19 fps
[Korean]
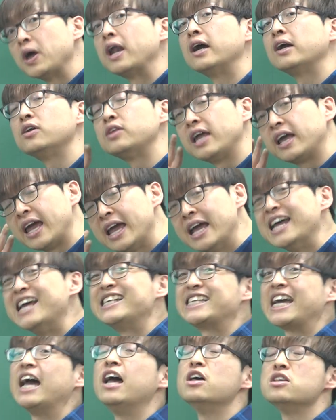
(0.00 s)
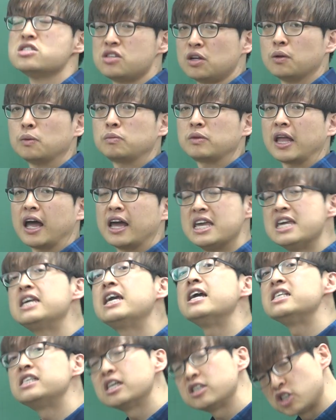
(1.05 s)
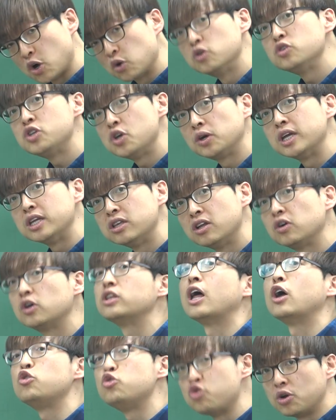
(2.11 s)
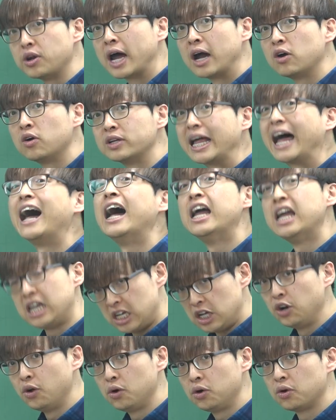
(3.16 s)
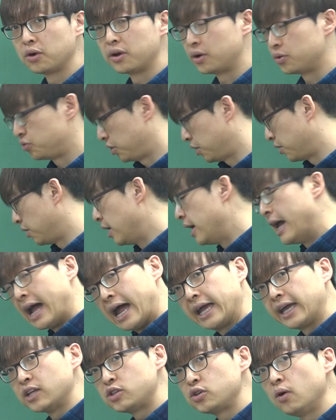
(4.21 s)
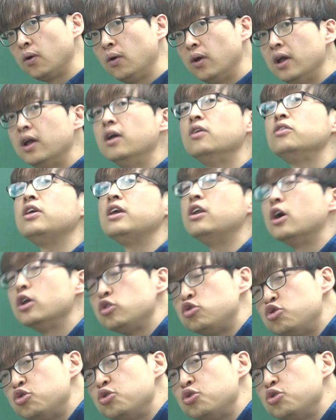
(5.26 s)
변한 게 되게 자연스럽다. 이게 이제 적응력이 있는 거다, 유연한 거다 이런 거라고요. 알겠죠? 그래서 이런